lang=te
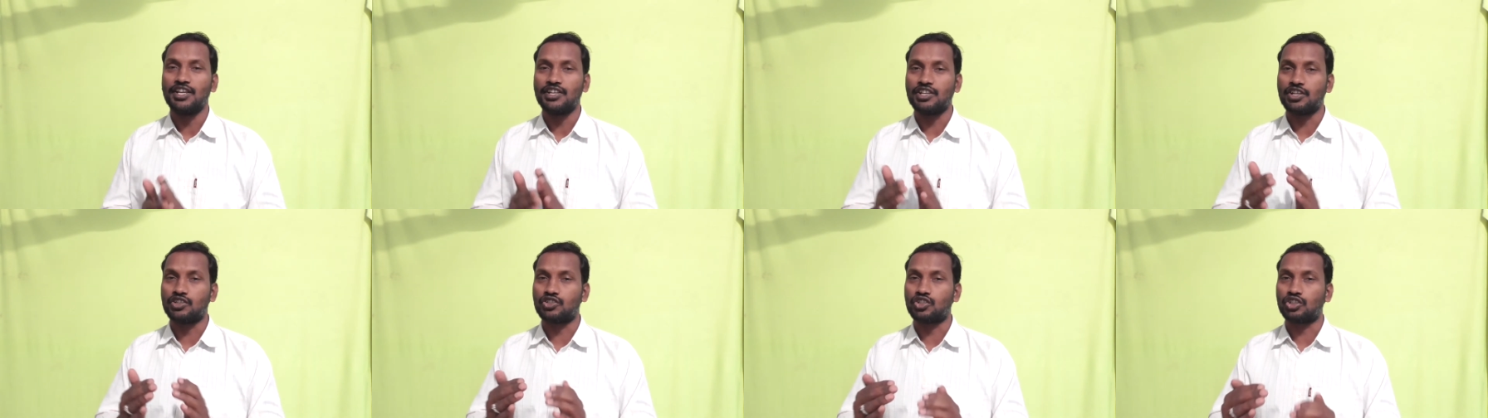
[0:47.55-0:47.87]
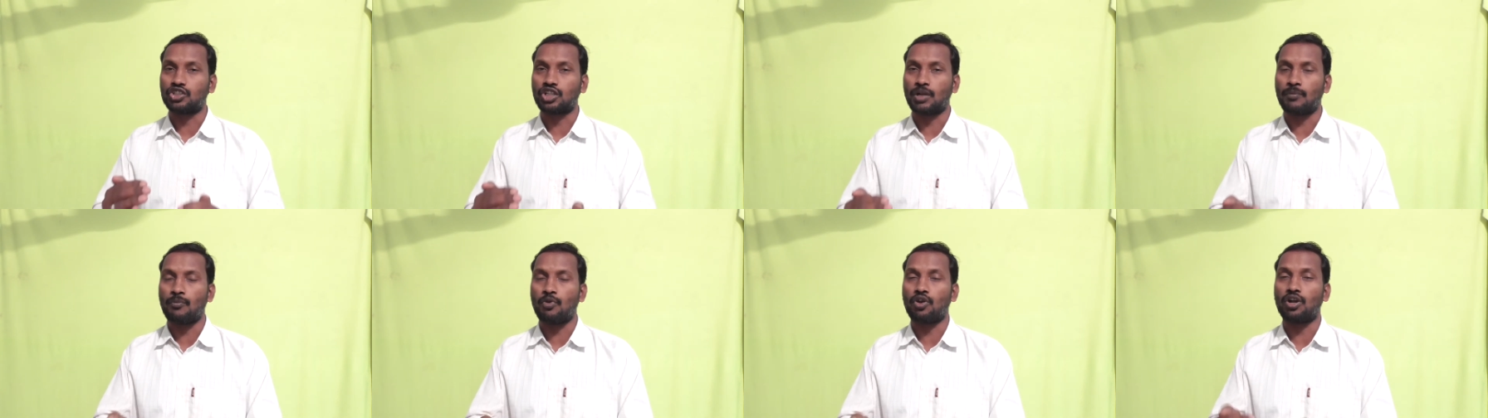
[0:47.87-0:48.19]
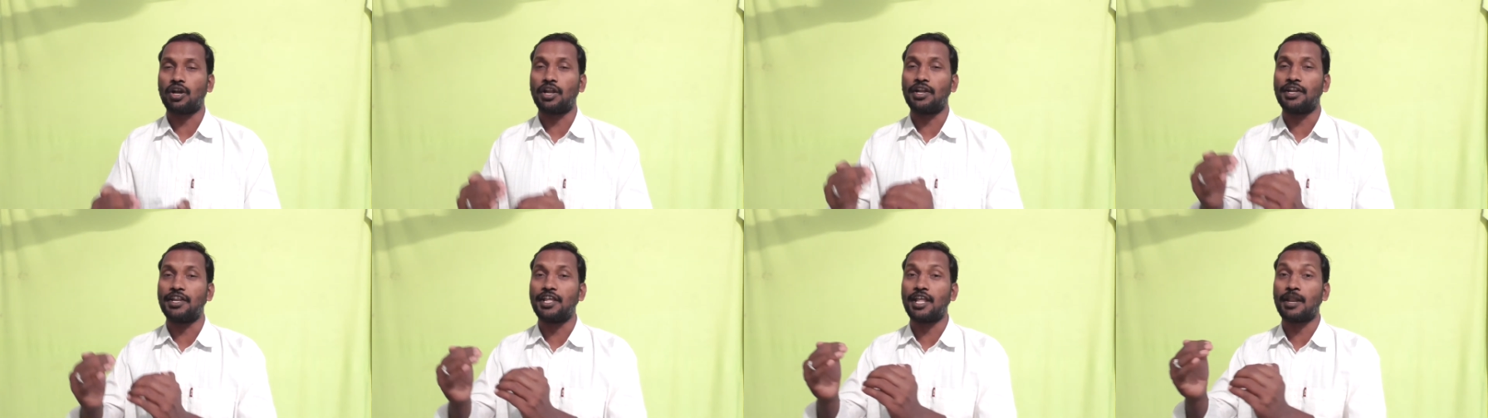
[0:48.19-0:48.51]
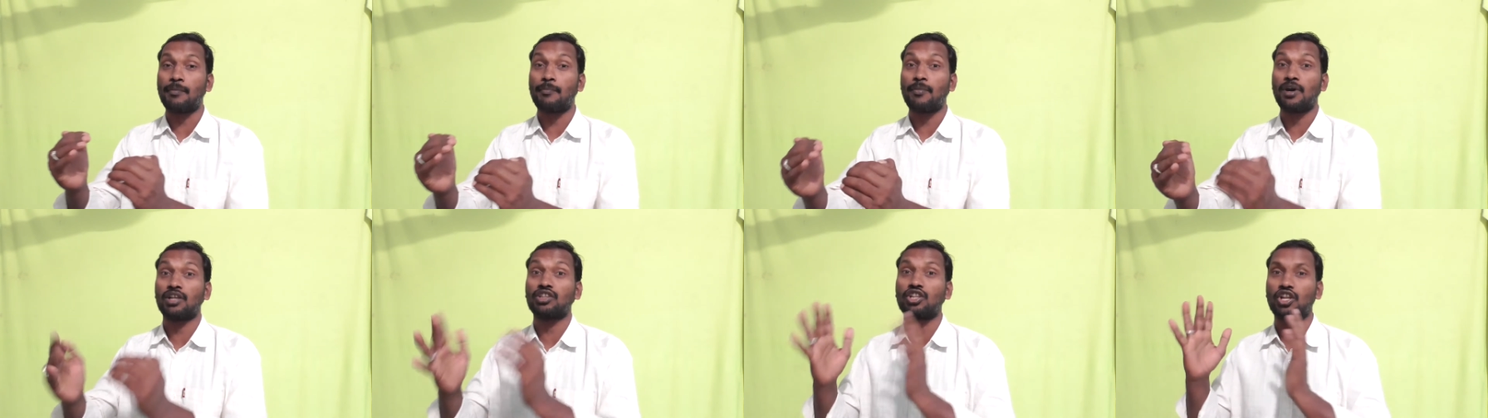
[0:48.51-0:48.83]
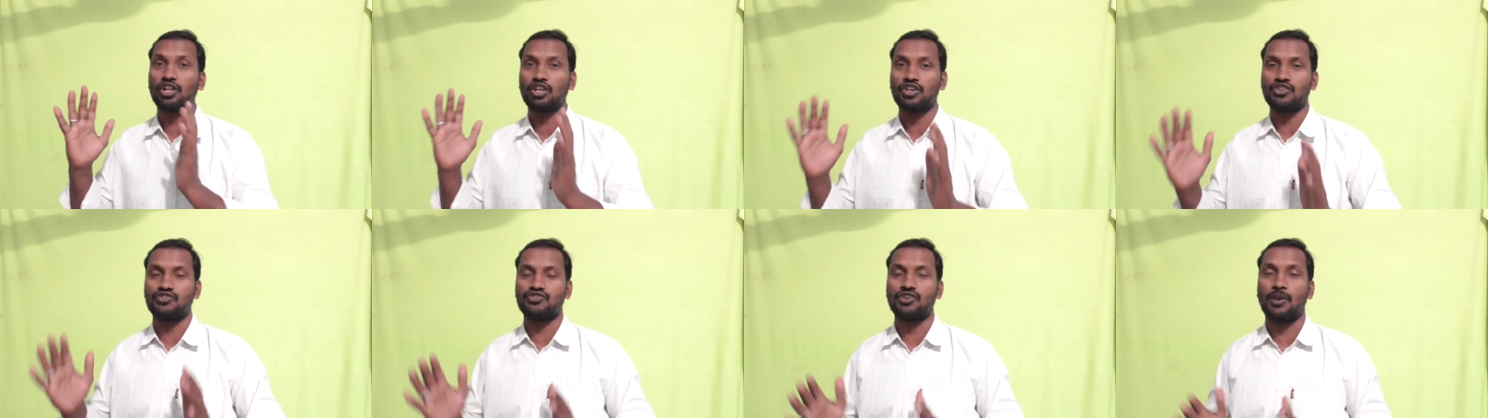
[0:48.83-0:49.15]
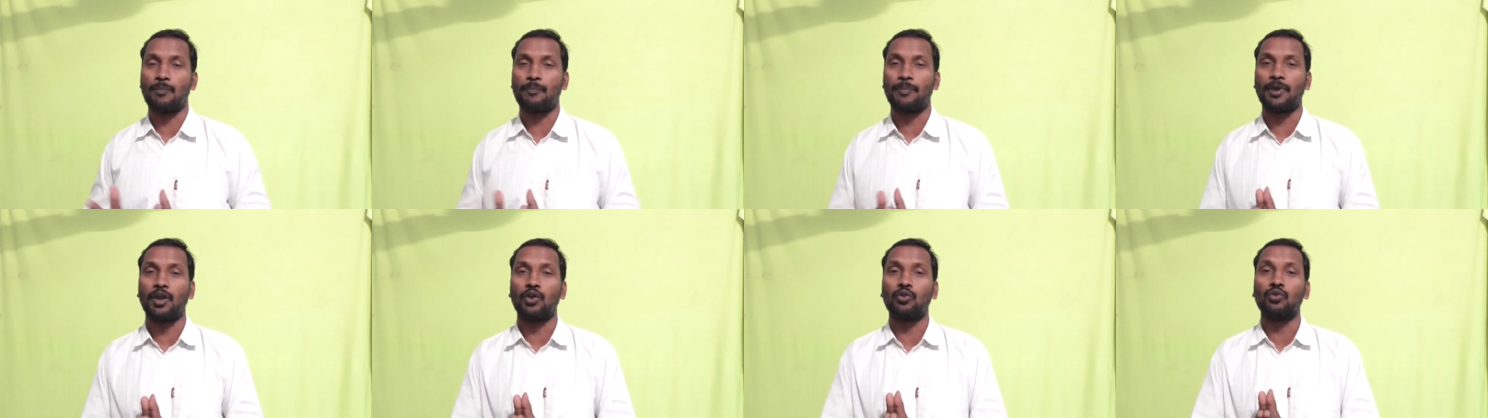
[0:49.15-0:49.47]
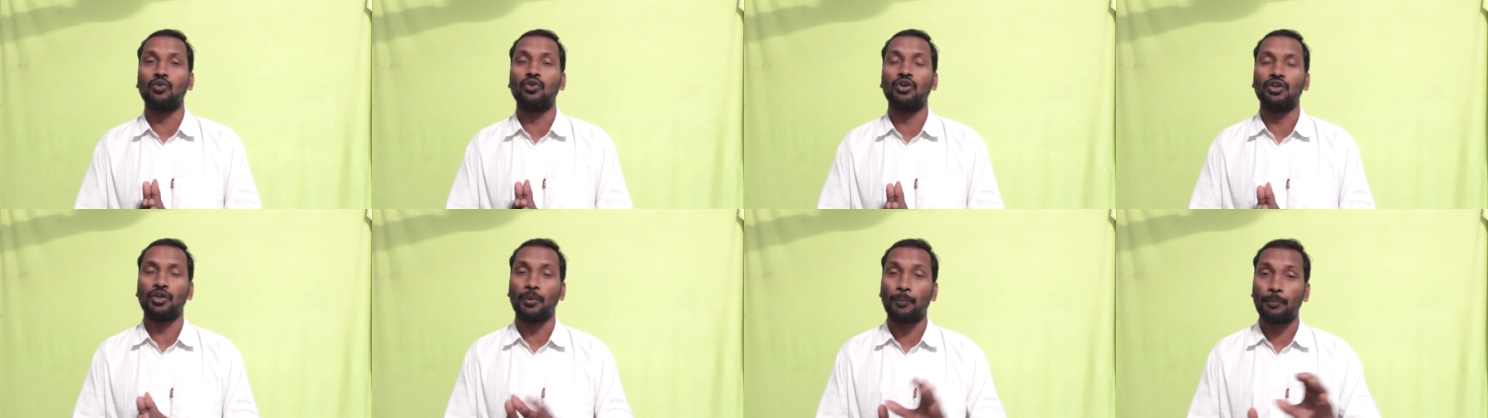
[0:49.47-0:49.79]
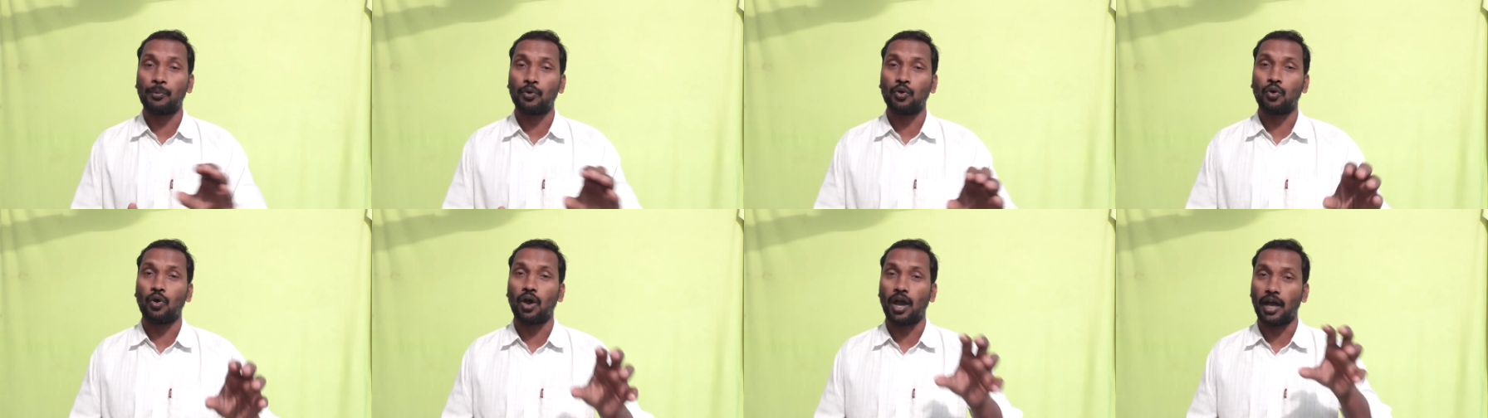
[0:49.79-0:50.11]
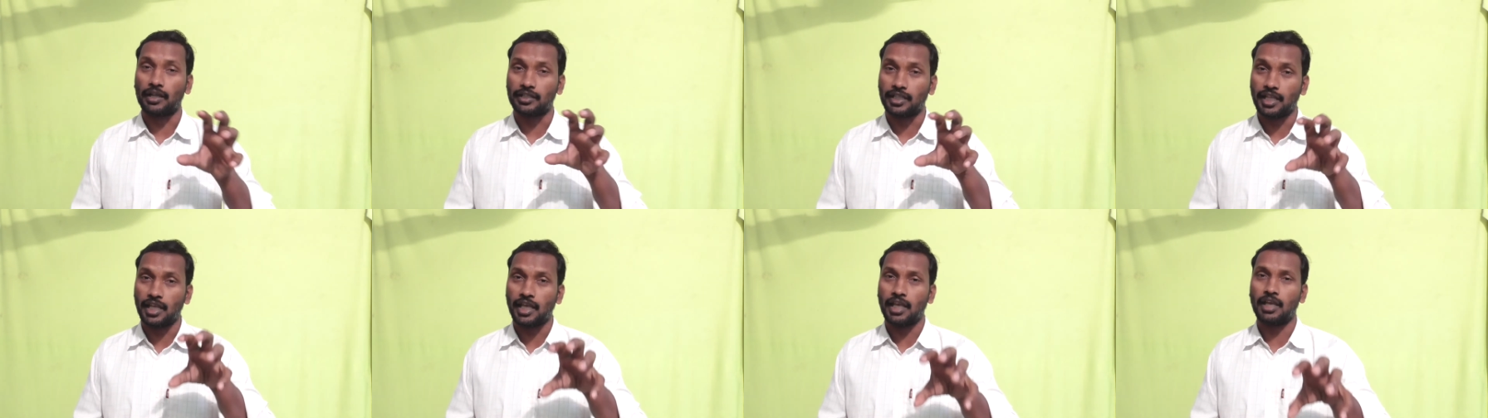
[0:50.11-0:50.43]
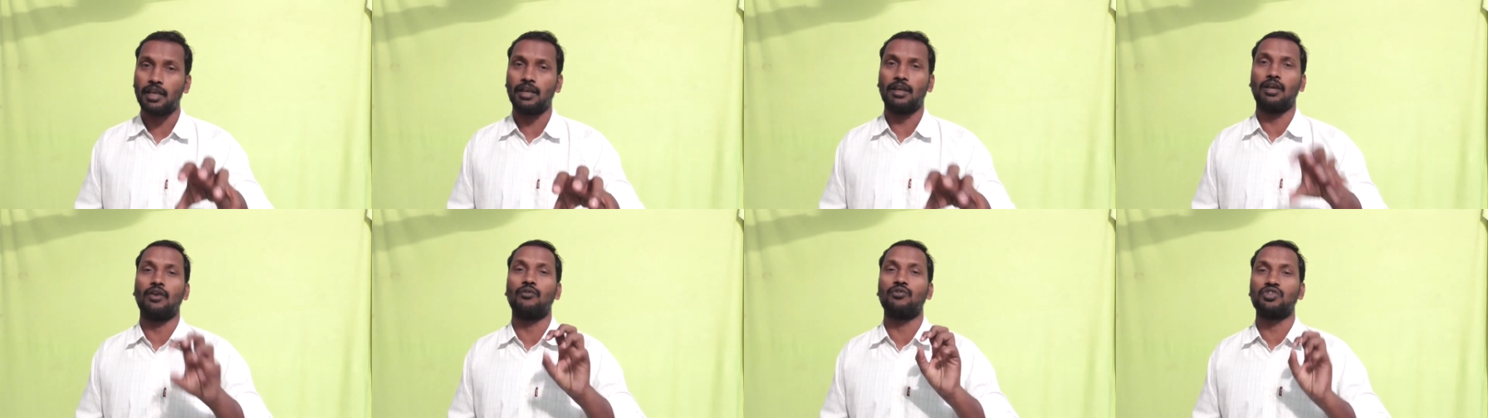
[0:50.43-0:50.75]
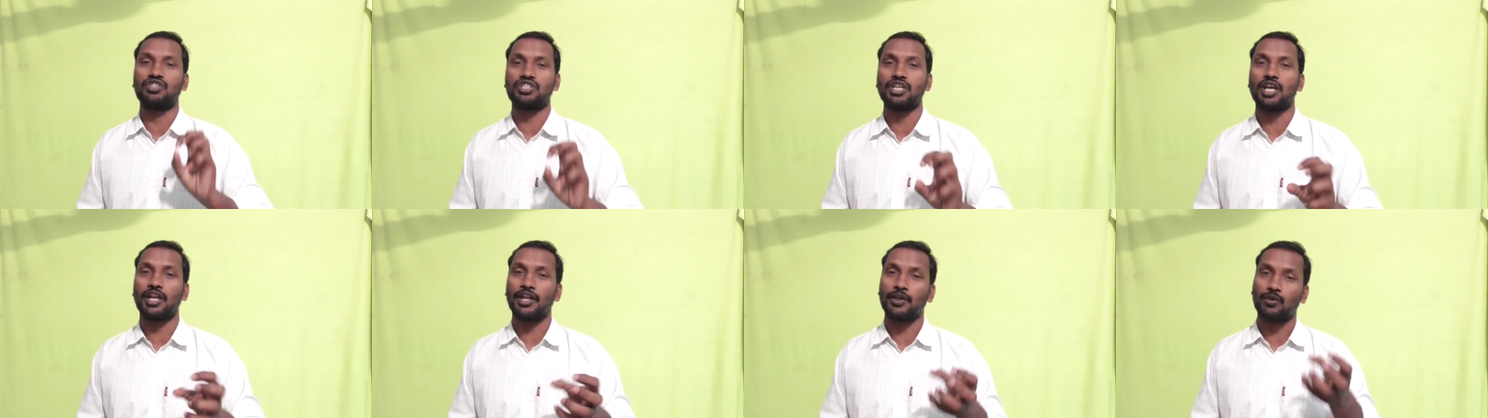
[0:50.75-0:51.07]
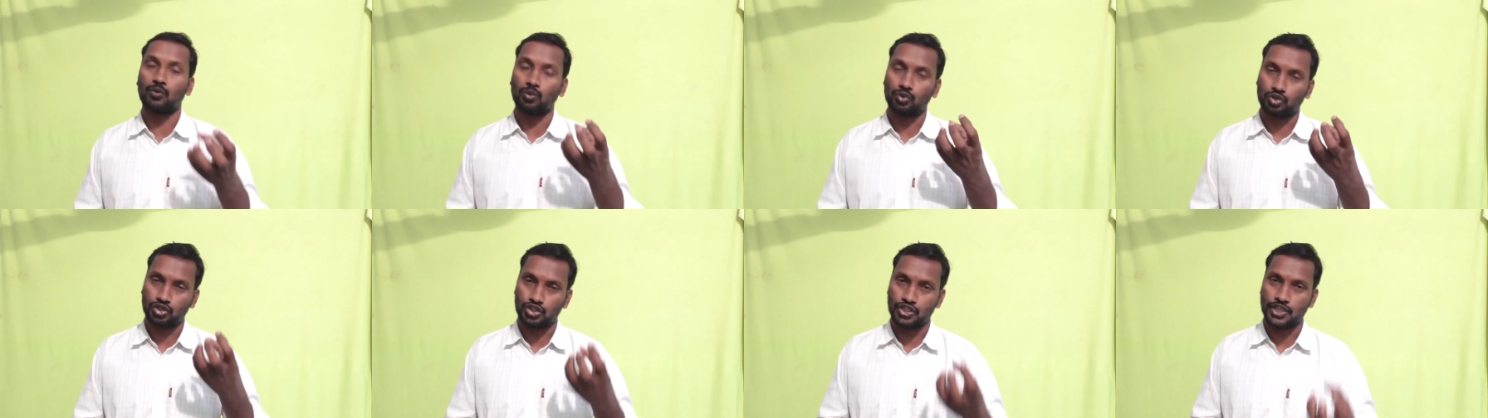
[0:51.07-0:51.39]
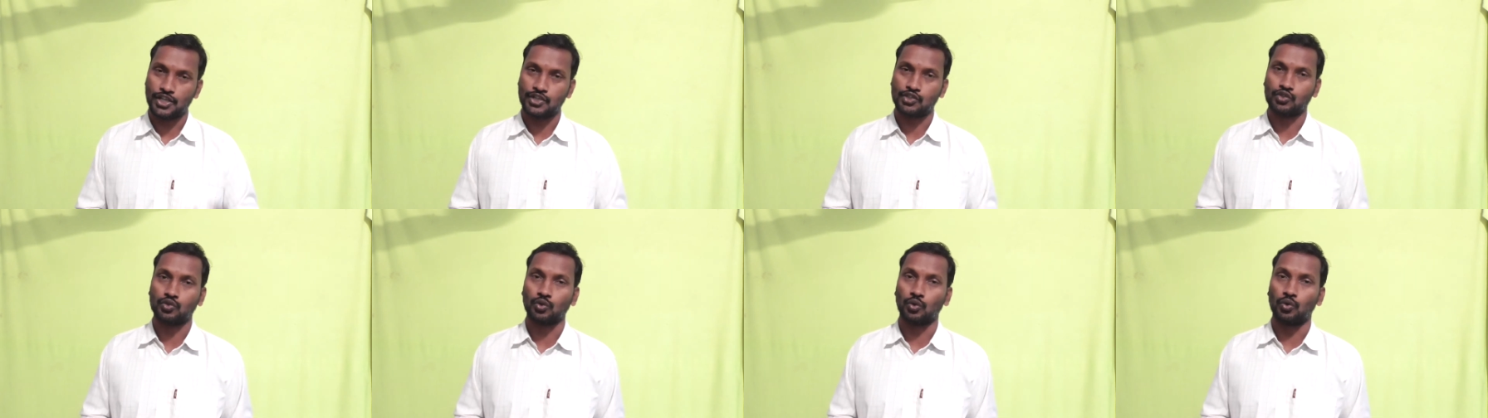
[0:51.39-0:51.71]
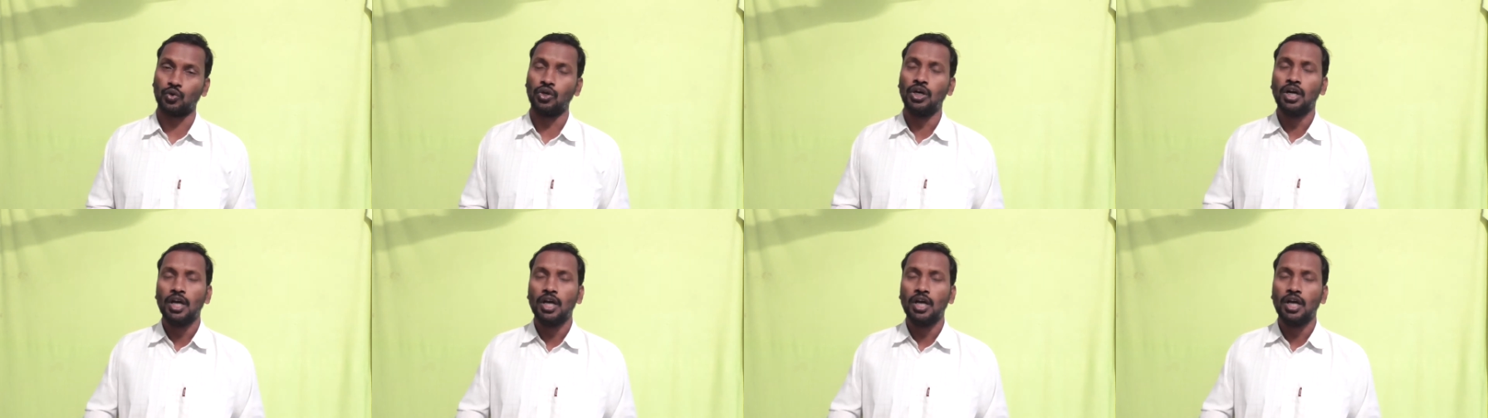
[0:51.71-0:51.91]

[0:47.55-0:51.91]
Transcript: ఈ చిత్రం యొక్క నిర్మాతలకి చెప్పాడు ఇప్పుడు అదే విషయాన్ని గుర్తు చేస్తూ